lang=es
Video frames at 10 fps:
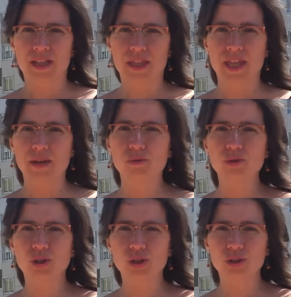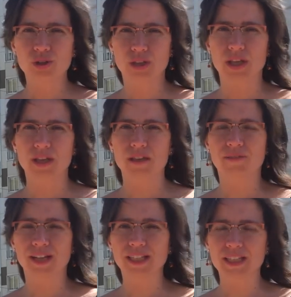de usos de
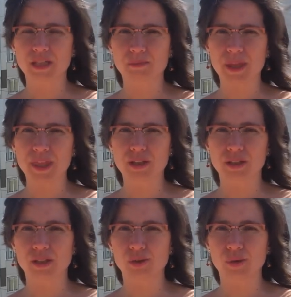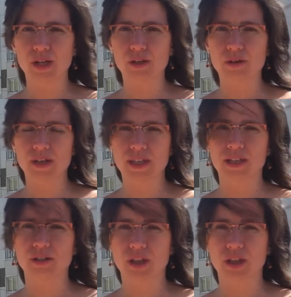diferentes espacios del suelo y de los